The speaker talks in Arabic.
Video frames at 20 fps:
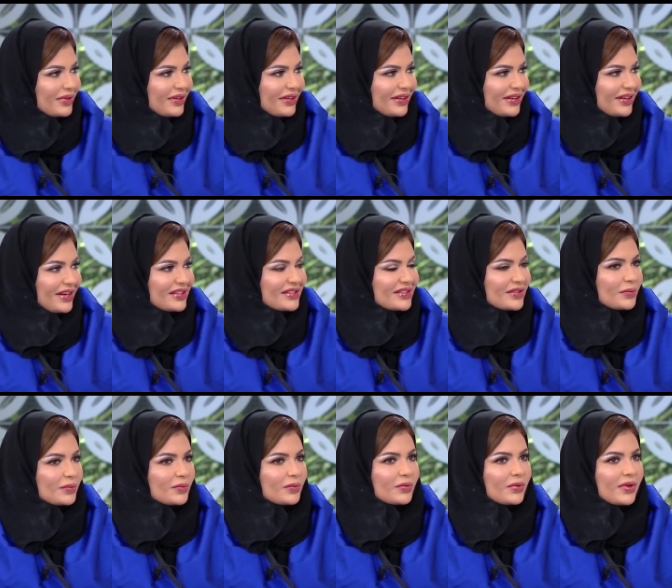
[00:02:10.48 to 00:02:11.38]

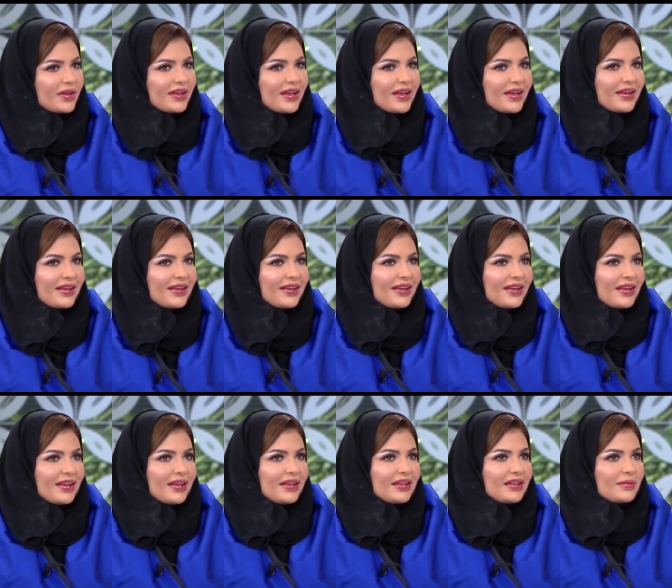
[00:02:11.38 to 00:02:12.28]
الرسم وانا
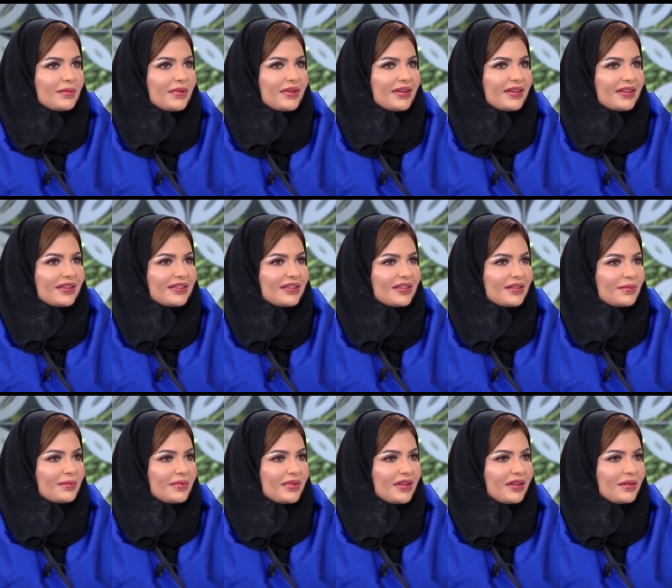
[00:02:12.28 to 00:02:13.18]
يمكن كنت
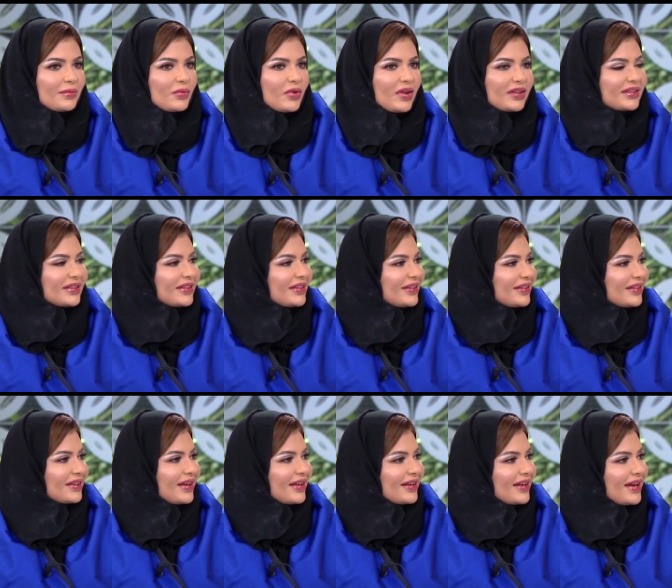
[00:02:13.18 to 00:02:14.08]
من المواطنين
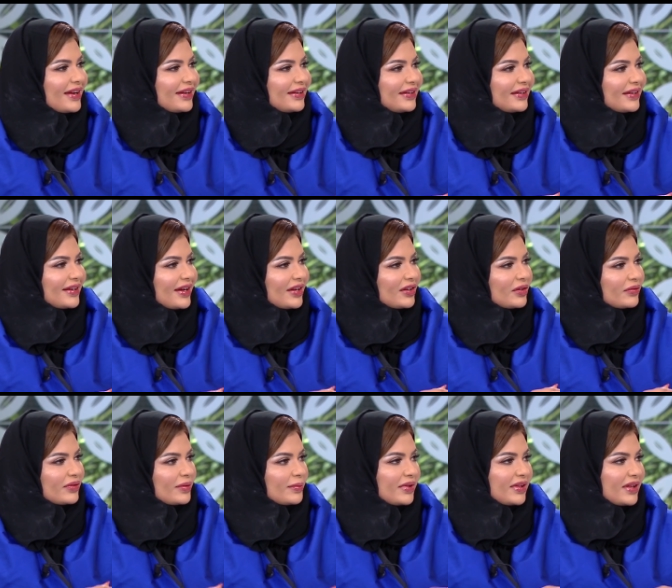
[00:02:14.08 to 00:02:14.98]
القلائل اللي كانوا
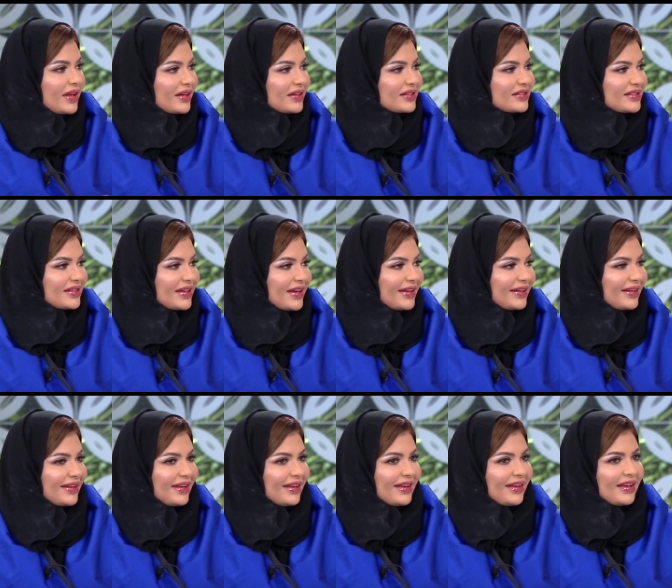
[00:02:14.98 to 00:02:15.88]
في مدارس
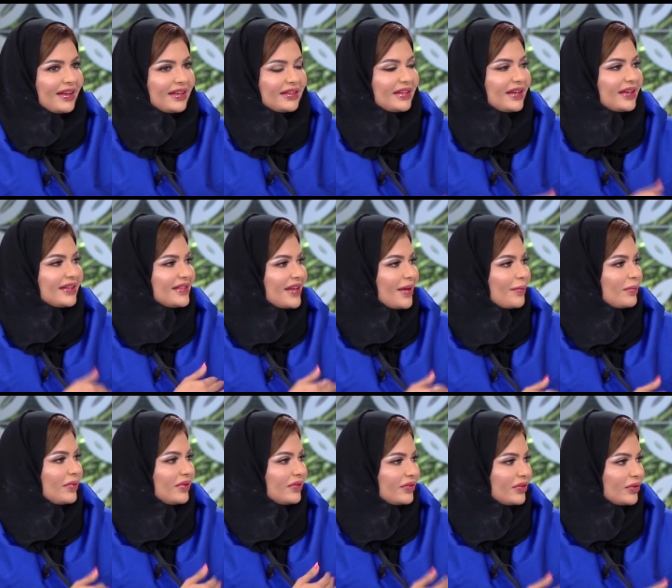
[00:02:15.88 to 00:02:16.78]
يعني تهتم
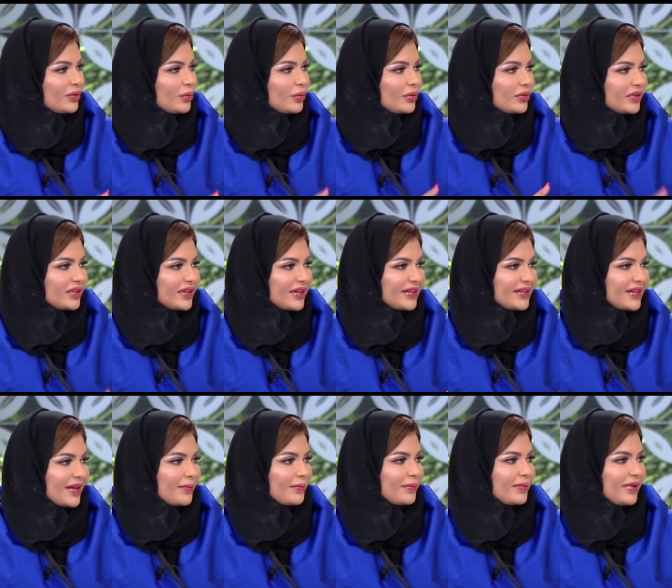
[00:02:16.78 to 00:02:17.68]
بالفنون
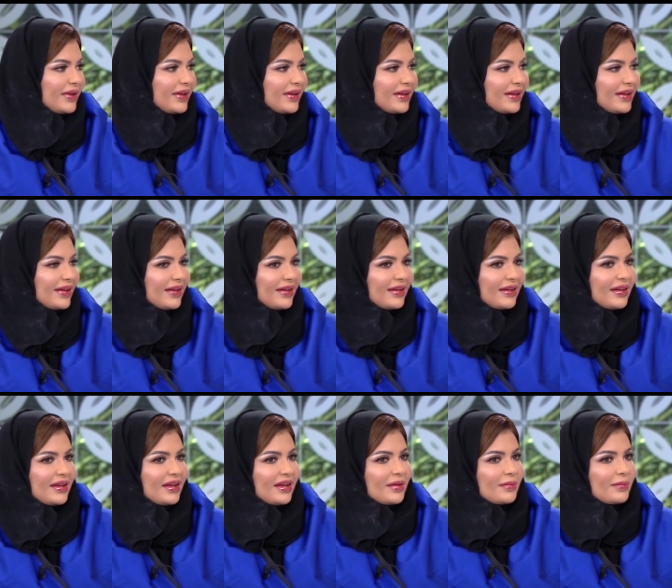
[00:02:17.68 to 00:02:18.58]
وتهتم بال
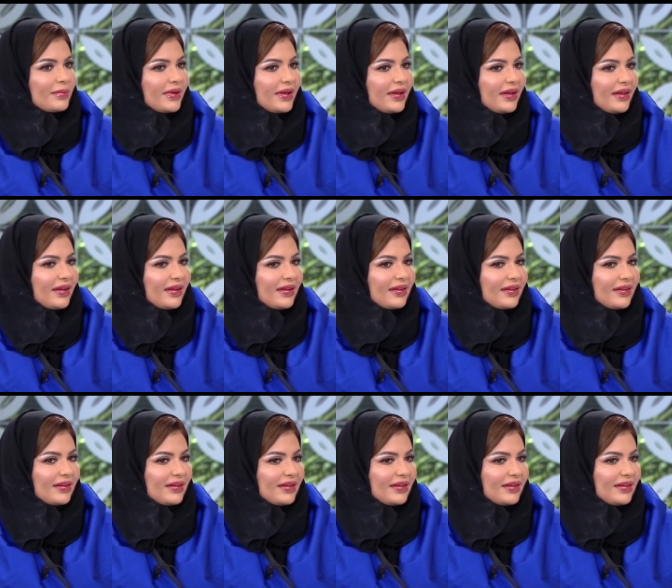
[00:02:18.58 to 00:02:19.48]

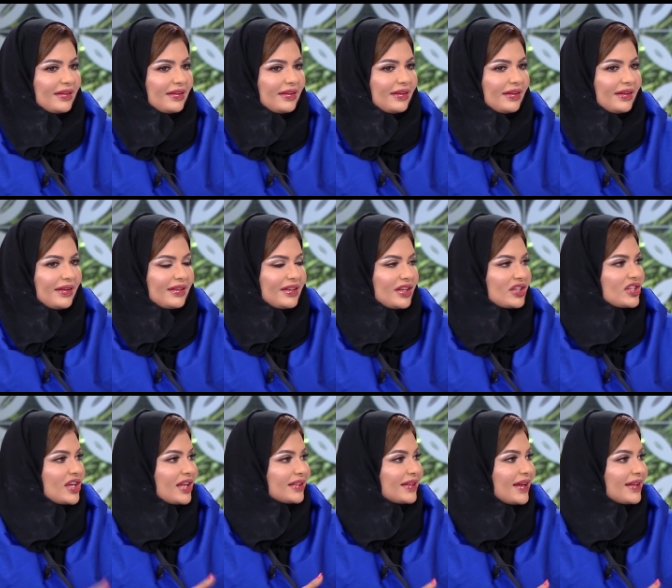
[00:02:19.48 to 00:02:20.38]

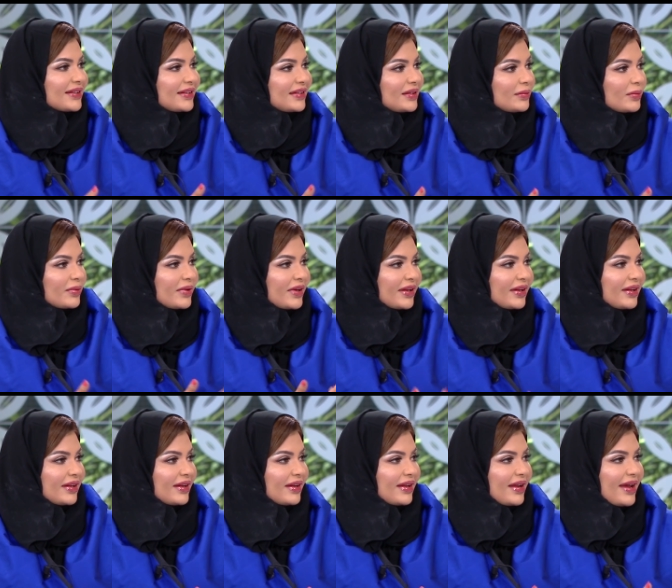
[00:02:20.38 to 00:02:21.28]
بالنشاطات اللي
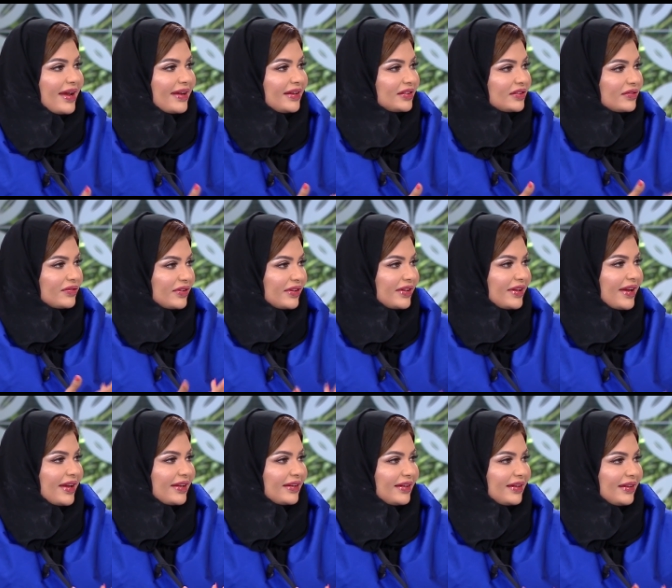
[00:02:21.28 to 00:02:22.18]
ممكن اي طفل
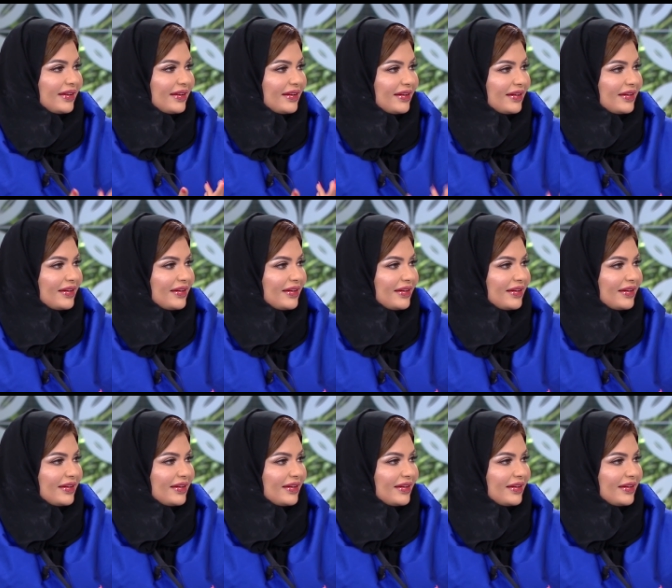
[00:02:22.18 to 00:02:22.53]
يعني